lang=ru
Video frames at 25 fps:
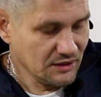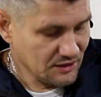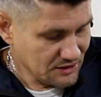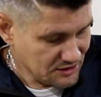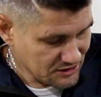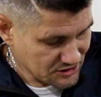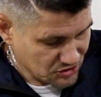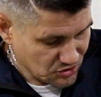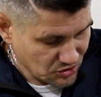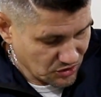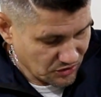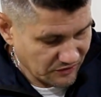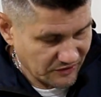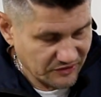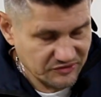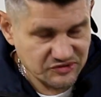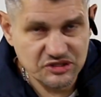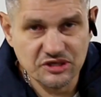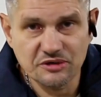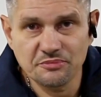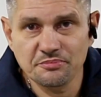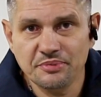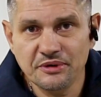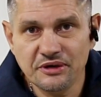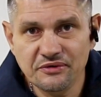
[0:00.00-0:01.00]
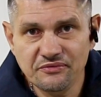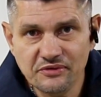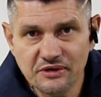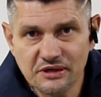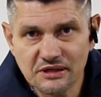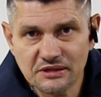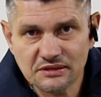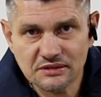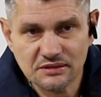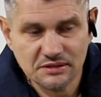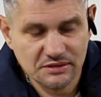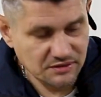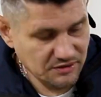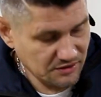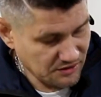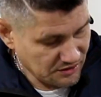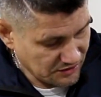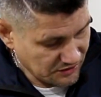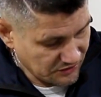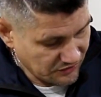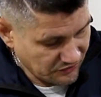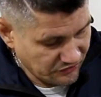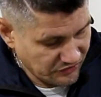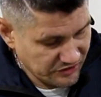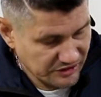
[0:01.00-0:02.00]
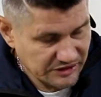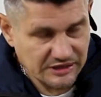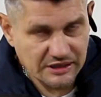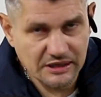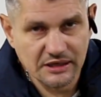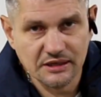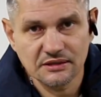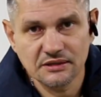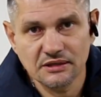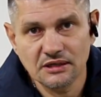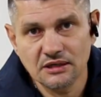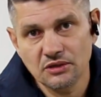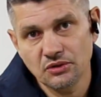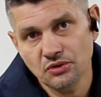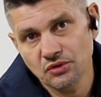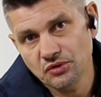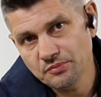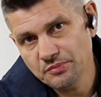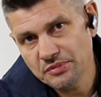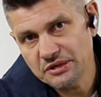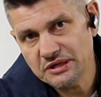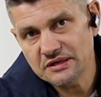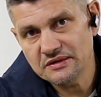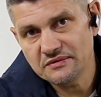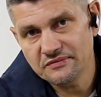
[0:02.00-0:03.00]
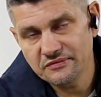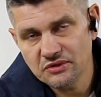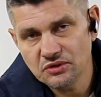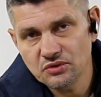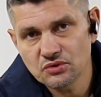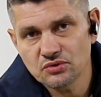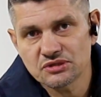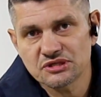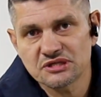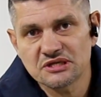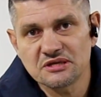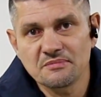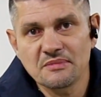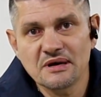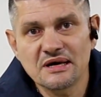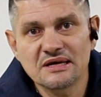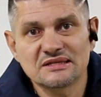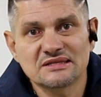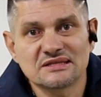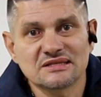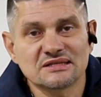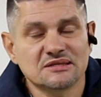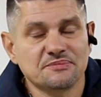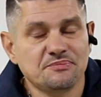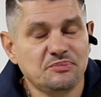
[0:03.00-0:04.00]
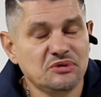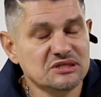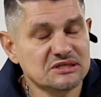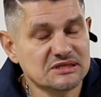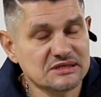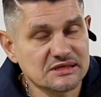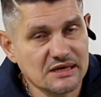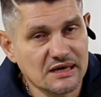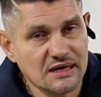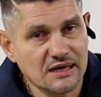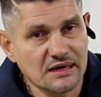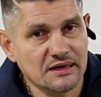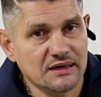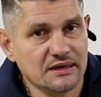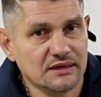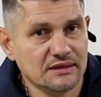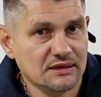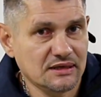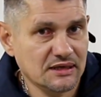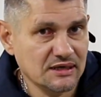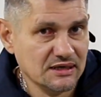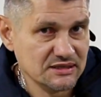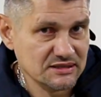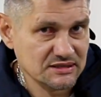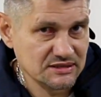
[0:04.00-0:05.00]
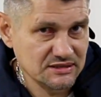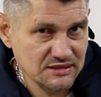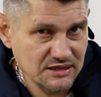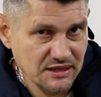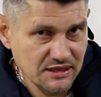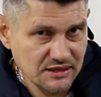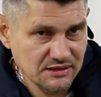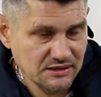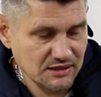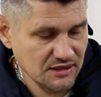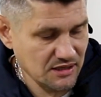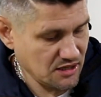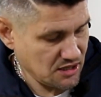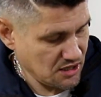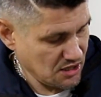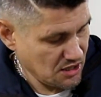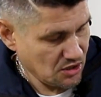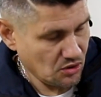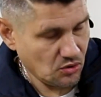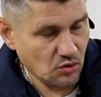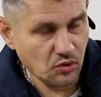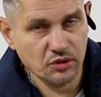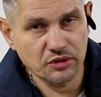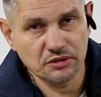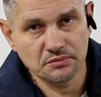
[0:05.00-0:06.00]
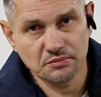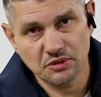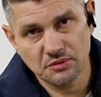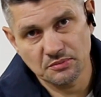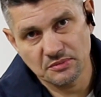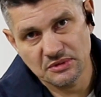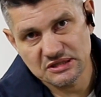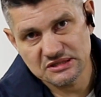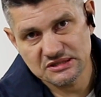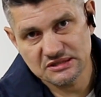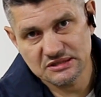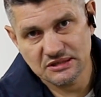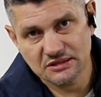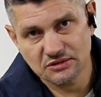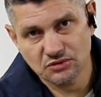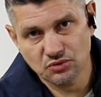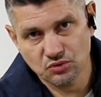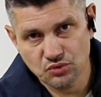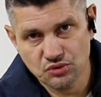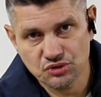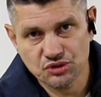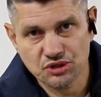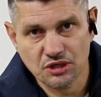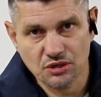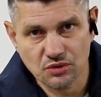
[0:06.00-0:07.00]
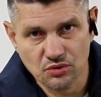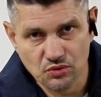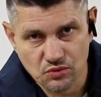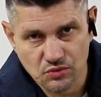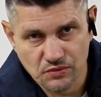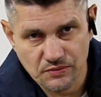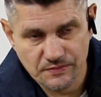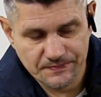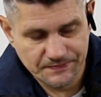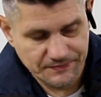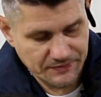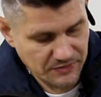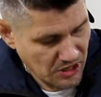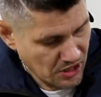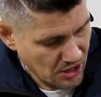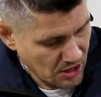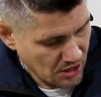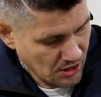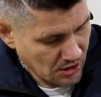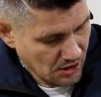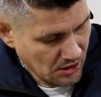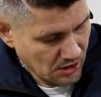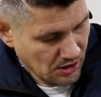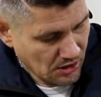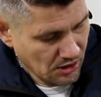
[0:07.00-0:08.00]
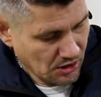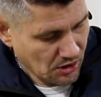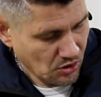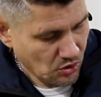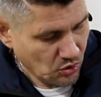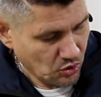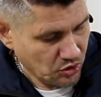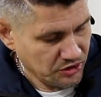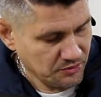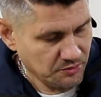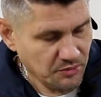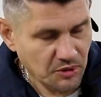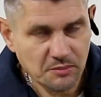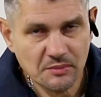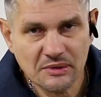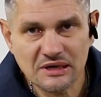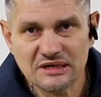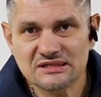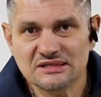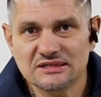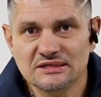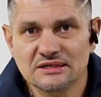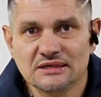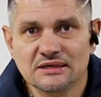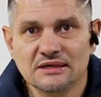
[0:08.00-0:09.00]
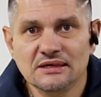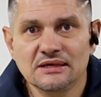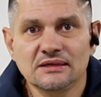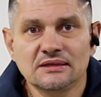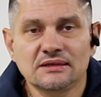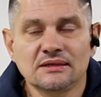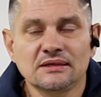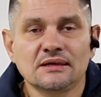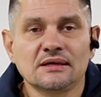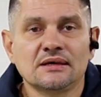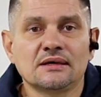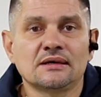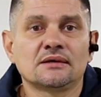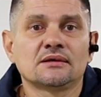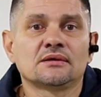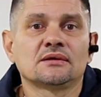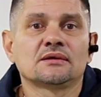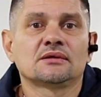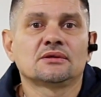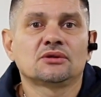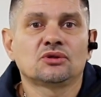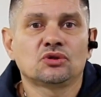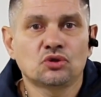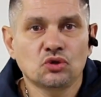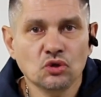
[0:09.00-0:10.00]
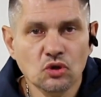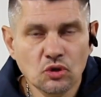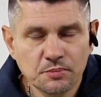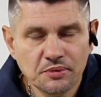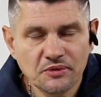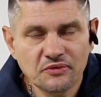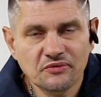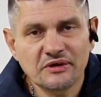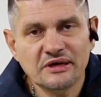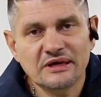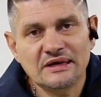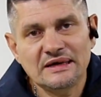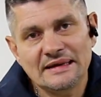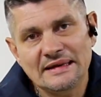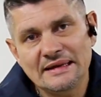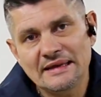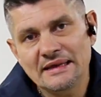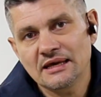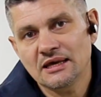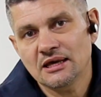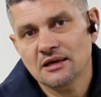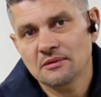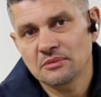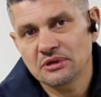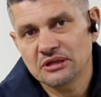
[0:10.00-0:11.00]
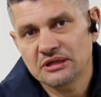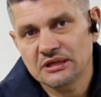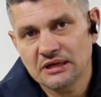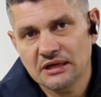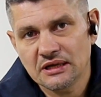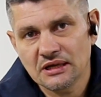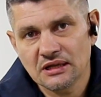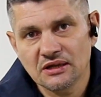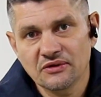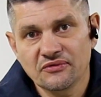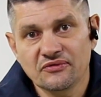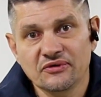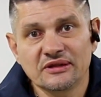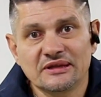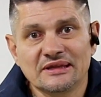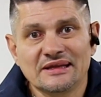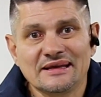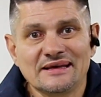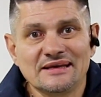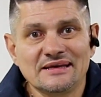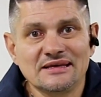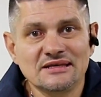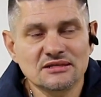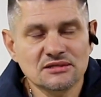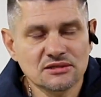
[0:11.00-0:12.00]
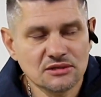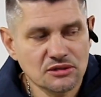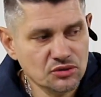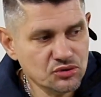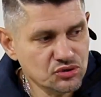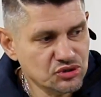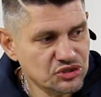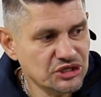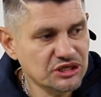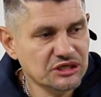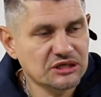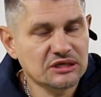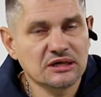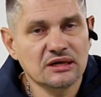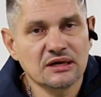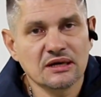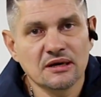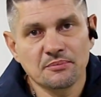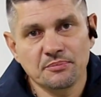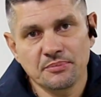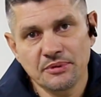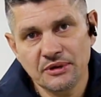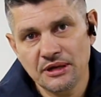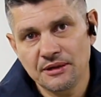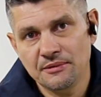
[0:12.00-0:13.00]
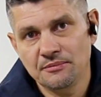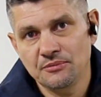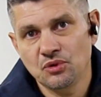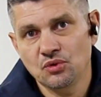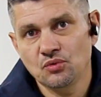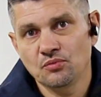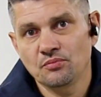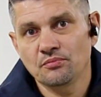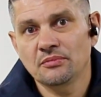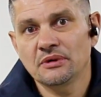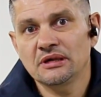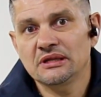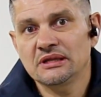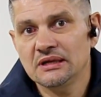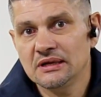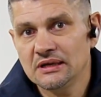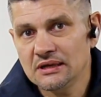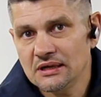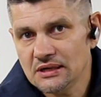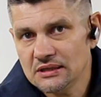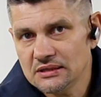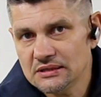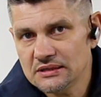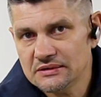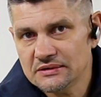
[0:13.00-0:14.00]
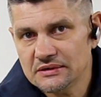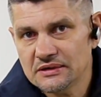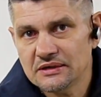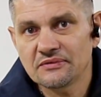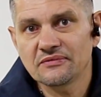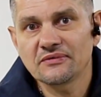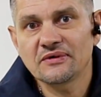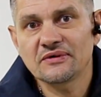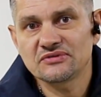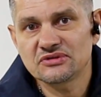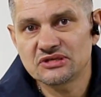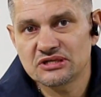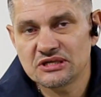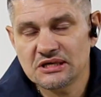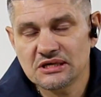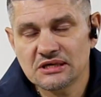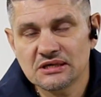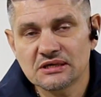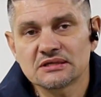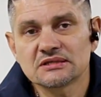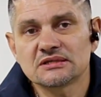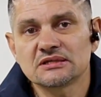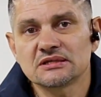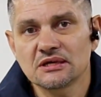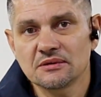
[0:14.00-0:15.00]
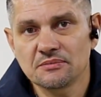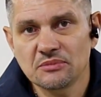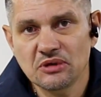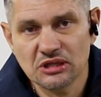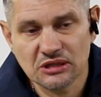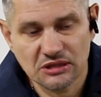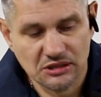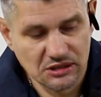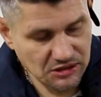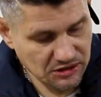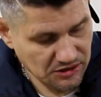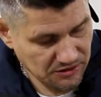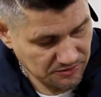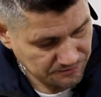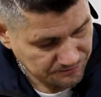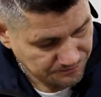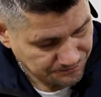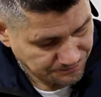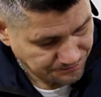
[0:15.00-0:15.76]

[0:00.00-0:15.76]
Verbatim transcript: И снова всем привет! Э, вы на канале ОНБ и видео снимается специально для сайта onbmaster.ru ОНБ Мастер – это топовая линейка материалов, это исключительно премиум материала во всех сегментах